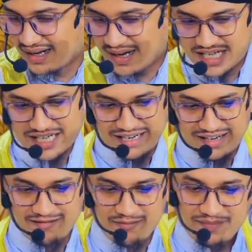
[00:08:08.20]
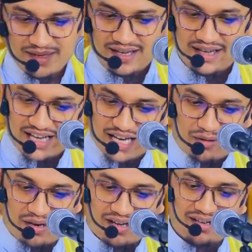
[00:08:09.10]
আসেন
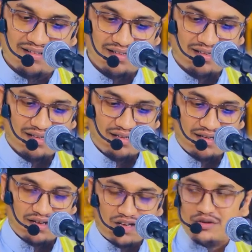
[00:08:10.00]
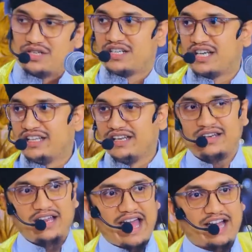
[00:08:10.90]
এরপরে নবীজি সেদিন
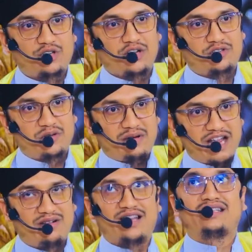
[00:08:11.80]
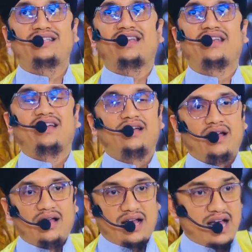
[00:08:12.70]
একজন একজন ভাই বানাচ্ছেন
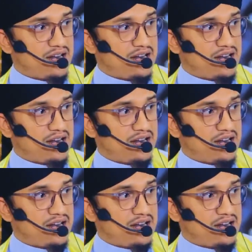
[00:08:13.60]
আর